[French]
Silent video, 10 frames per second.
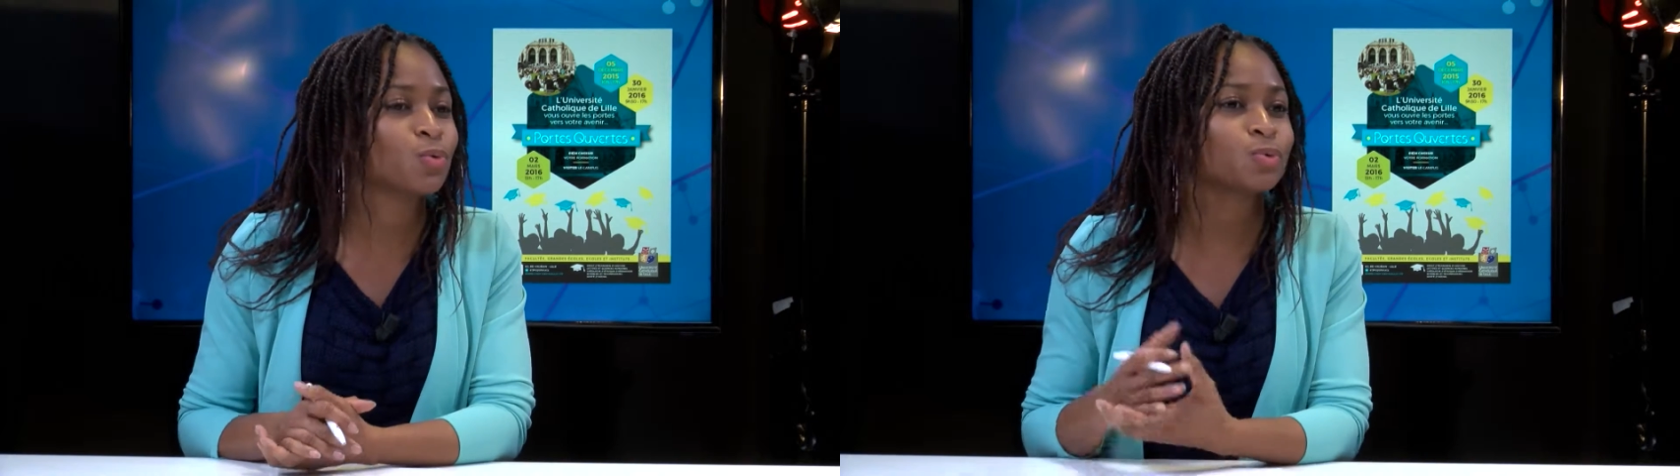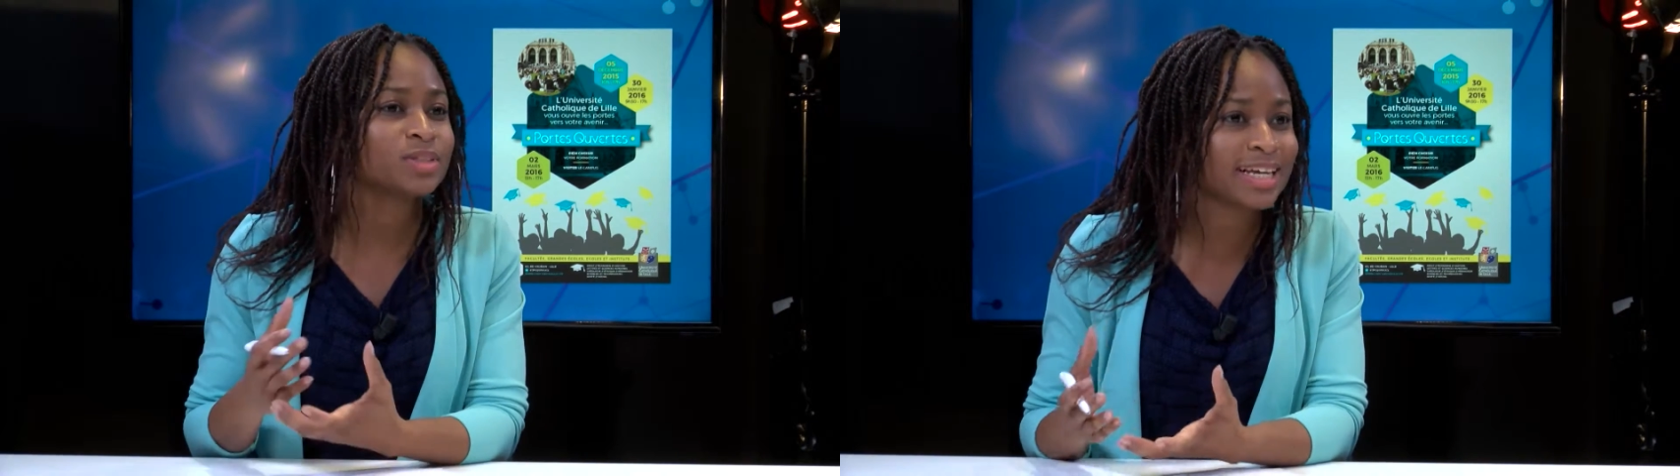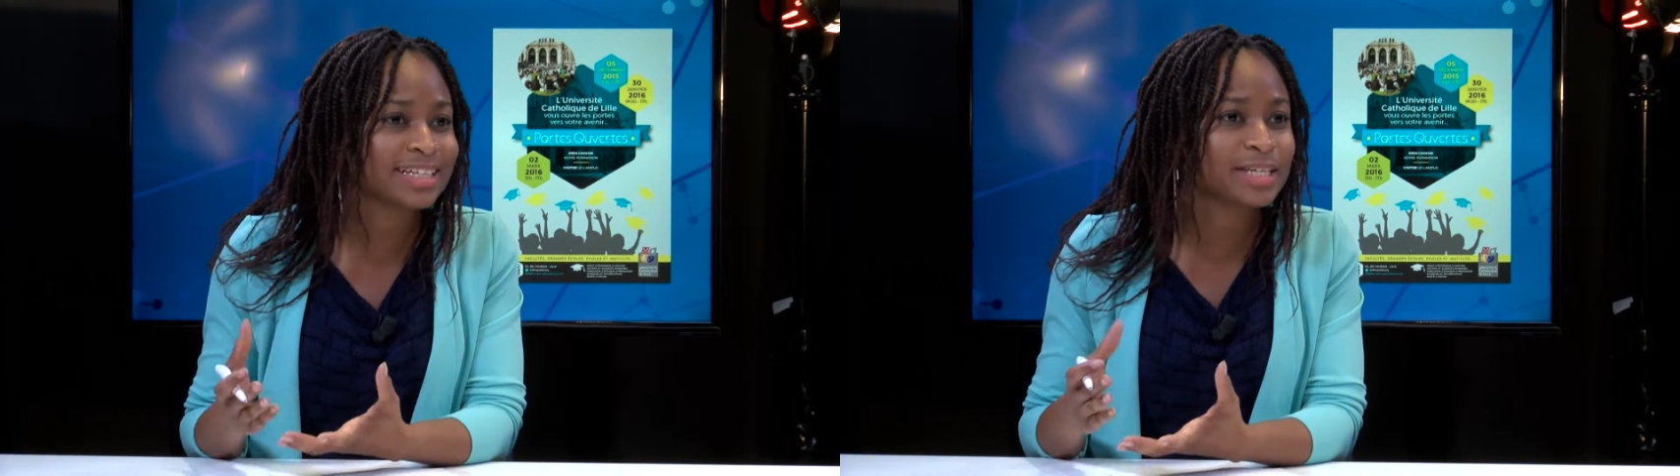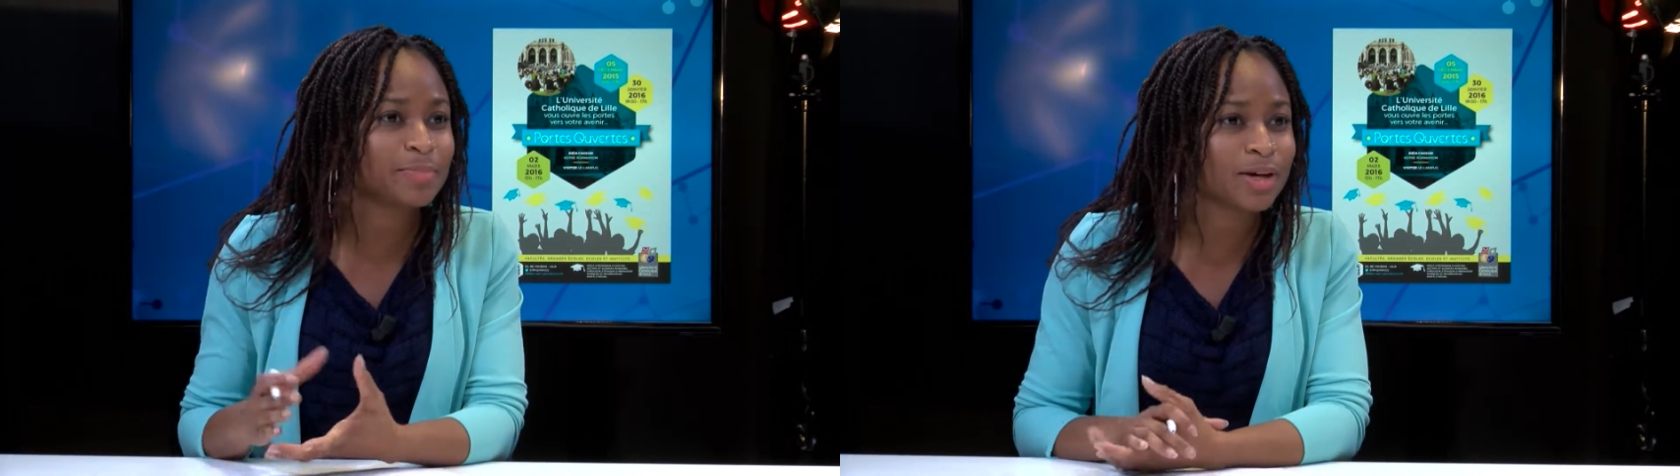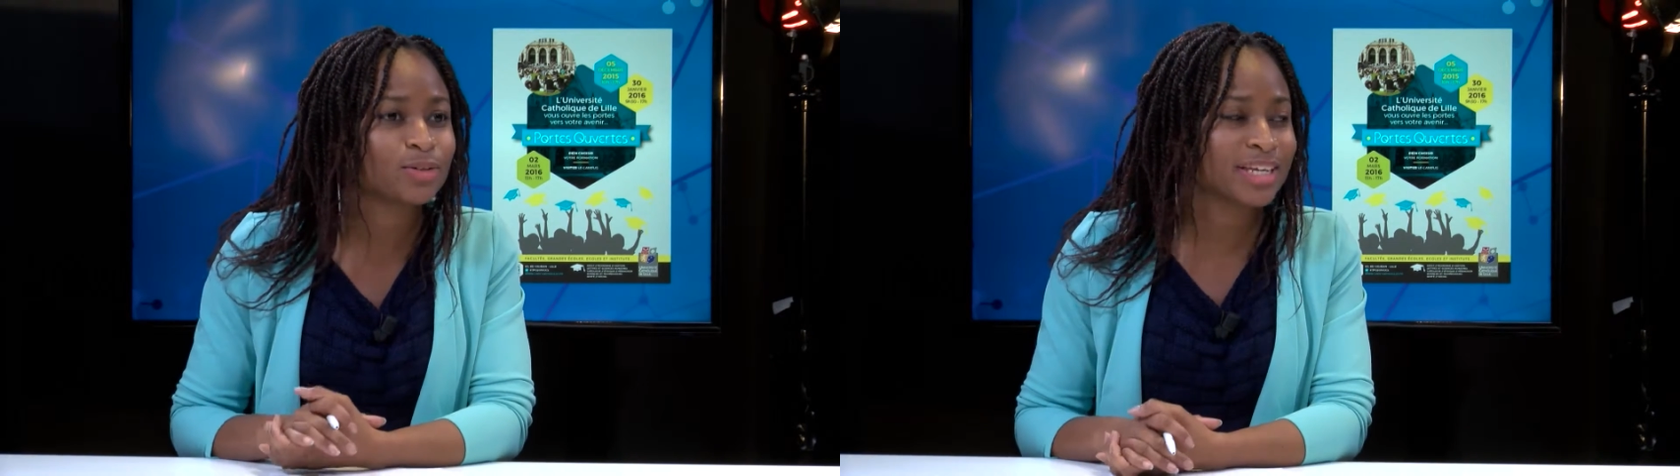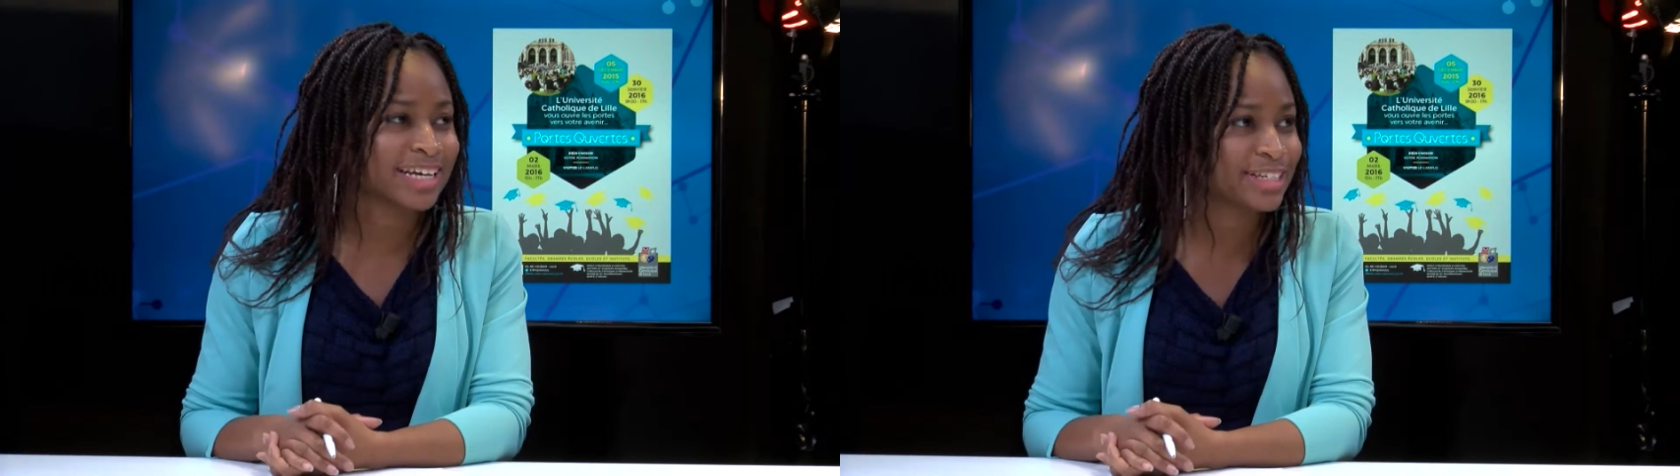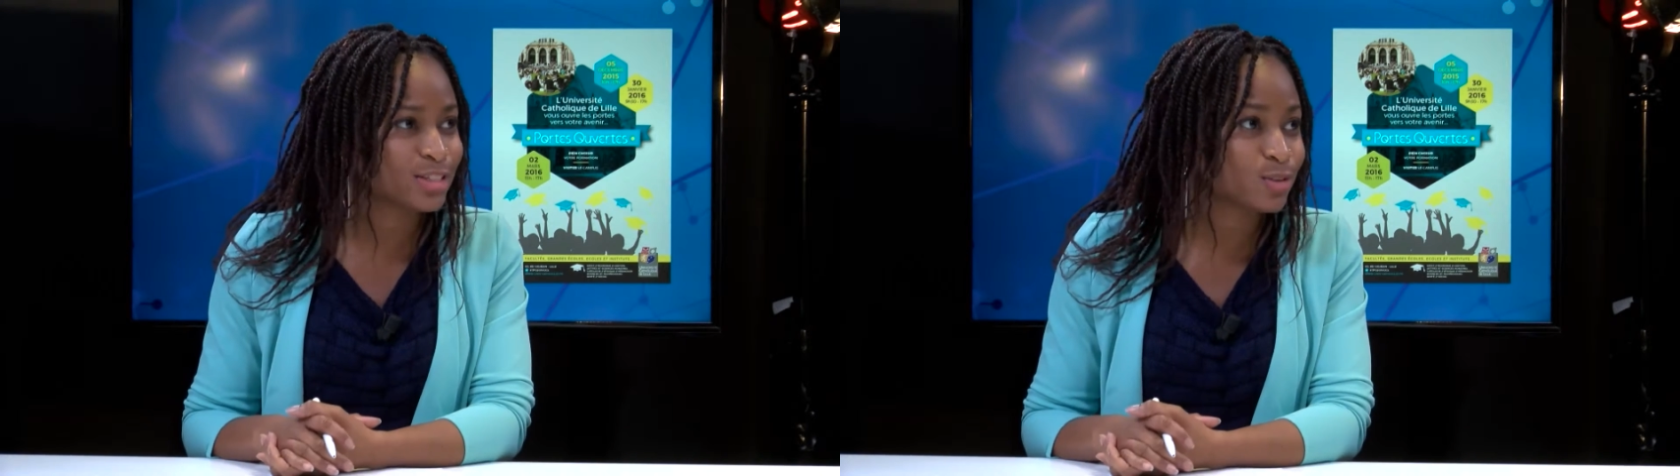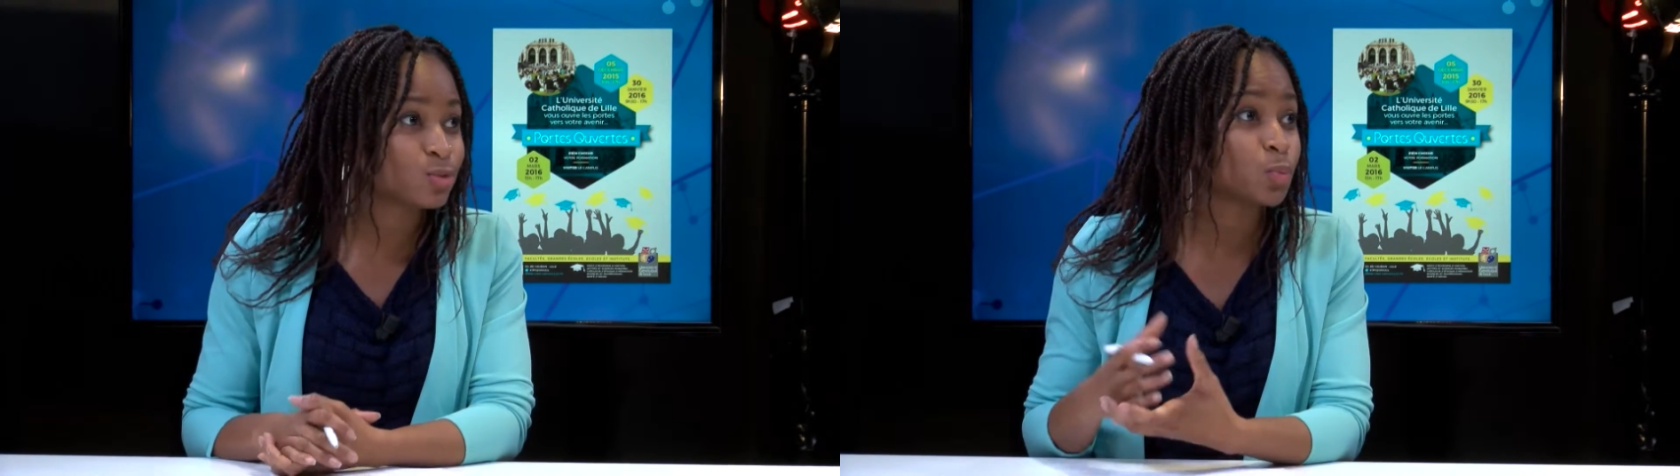concernés par le Carrière Centre,